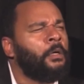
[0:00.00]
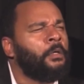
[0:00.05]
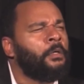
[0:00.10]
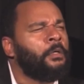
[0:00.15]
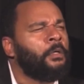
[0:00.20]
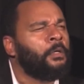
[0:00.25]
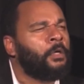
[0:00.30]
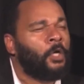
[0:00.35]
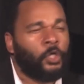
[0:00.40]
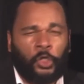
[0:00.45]

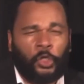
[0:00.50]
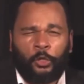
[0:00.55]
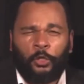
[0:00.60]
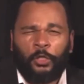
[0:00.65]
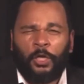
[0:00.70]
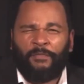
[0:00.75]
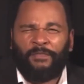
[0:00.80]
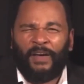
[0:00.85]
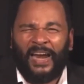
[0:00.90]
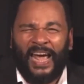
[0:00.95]
Quand je suis
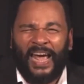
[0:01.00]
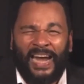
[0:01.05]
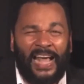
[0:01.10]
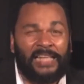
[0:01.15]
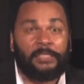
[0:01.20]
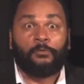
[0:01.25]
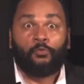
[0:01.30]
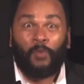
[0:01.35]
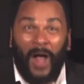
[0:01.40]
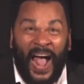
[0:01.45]
devant la
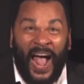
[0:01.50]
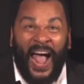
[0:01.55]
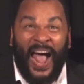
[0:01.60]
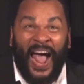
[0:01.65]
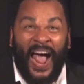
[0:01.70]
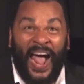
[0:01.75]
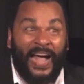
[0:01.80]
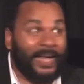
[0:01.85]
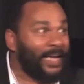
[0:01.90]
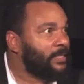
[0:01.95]
glace,
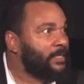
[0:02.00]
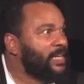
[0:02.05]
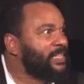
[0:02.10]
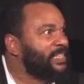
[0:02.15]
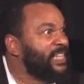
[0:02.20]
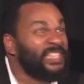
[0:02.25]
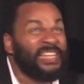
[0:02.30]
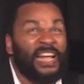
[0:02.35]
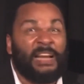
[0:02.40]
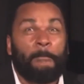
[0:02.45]
ah, qu'est-ce que
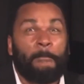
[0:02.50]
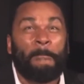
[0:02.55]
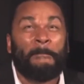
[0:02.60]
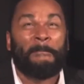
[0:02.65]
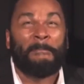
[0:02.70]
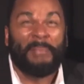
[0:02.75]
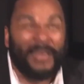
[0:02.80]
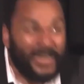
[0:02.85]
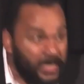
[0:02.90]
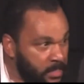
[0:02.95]
c'est cette
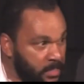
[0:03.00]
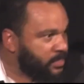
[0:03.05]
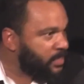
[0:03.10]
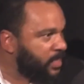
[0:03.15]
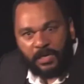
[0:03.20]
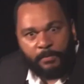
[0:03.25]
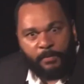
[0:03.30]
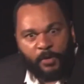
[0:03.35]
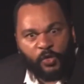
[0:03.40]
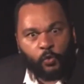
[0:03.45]
médis
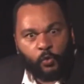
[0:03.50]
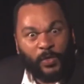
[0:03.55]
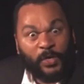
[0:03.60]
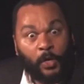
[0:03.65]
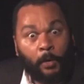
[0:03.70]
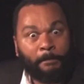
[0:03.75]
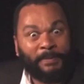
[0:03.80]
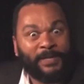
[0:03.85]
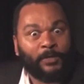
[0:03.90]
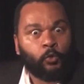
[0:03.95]
qui me suit
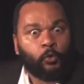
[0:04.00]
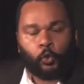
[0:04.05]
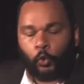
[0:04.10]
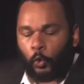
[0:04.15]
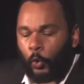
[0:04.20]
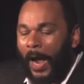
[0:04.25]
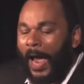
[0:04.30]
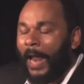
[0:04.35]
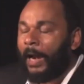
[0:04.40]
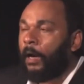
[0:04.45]
depuis toujours
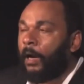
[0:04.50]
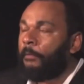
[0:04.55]
Alors,